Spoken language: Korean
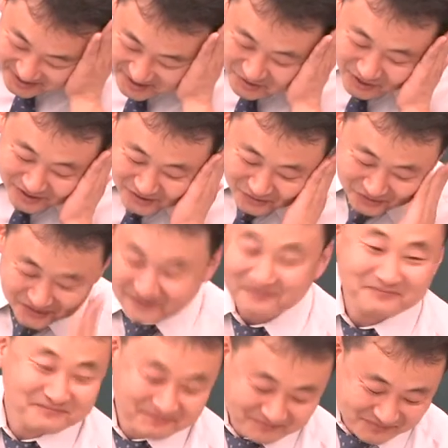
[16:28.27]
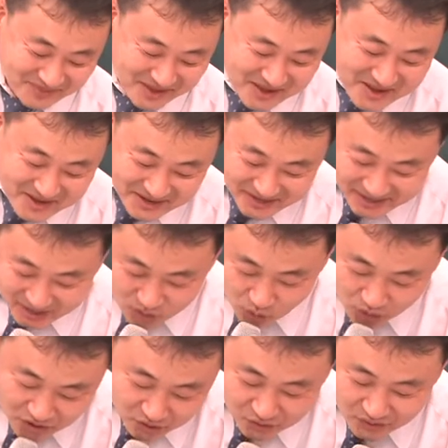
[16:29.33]
특광시구는
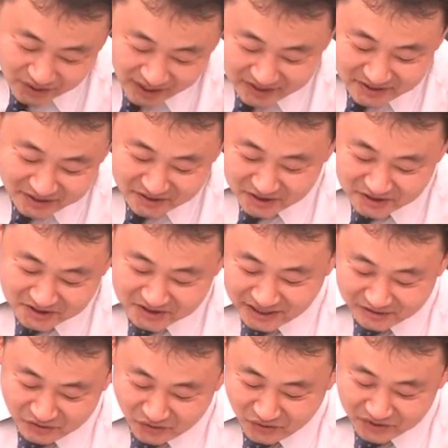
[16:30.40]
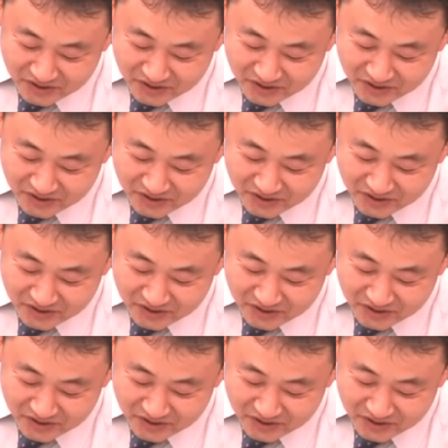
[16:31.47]
도시군 계획설 설치 장소로